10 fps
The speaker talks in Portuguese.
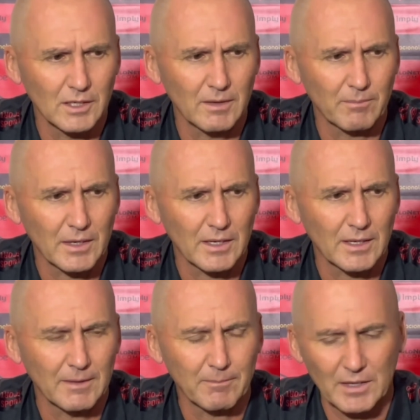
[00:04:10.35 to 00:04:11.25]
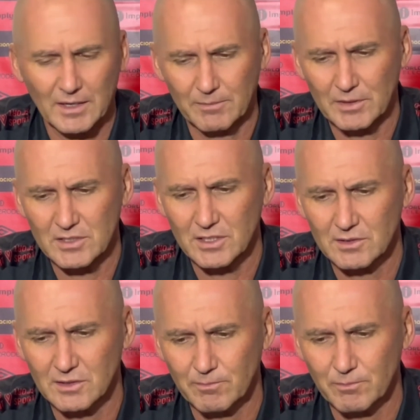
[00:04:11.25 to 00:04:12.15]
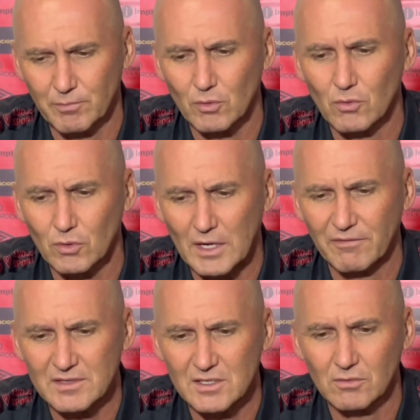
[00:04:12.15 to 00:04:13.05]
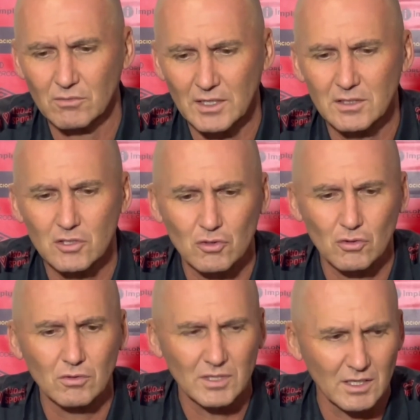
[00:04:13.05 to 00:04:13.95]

é, para a gente procurar fazer um grande jogo,